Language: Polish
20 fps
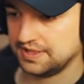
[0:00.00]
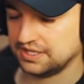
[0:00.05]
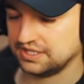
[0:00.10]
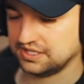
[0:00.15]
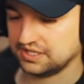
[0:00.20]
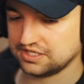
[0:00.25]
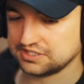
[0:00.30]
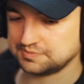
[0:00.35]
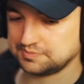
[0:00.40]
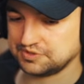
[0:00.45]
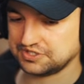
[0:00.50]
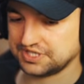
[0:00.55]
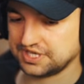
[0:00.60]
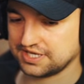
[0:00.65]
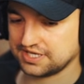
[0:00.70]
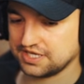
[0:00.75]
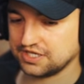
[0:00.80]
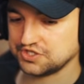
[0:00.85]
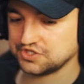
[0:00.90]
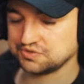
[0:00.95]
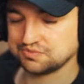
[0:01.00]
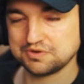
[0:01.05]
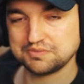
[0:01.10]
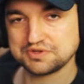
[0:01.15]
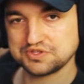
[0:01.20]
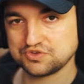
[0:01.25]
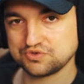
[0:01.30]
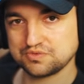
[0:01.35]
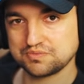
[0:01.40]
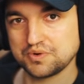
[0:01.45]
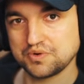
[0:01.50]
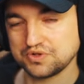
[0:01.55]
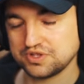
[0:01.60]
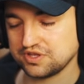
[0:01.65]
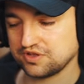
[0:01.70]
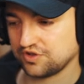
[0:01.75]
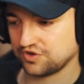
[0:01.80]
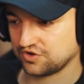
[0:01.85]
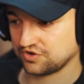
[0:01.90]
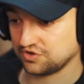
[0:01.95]
I teraz pytanie, czy my będziemy
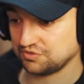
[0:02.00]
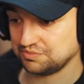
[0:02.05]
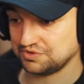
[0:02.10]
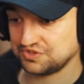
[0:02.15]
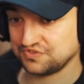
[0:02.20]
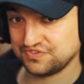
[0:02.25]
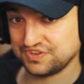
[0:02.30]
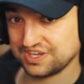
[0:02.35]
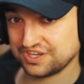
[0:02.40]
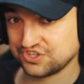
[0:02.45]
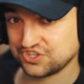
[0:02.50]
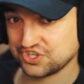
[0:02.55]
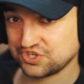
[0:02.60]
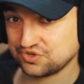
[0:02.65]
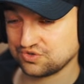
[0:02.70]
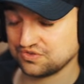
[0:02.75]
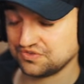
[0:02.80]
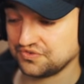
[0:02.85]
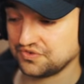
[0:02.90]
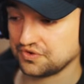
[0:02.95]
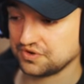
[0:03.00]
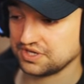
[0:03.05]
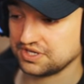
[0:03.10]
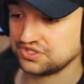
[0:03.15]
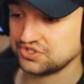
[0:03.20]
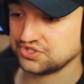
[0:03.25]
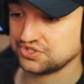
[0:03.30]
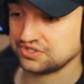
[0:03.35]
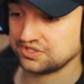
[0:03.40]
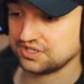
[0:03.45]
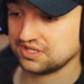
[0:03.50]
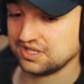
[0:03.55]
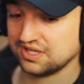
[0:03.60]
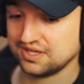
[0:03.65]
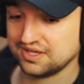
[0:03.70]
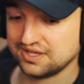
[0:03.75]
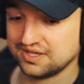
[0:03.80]
mogli robić większe konwoje, czy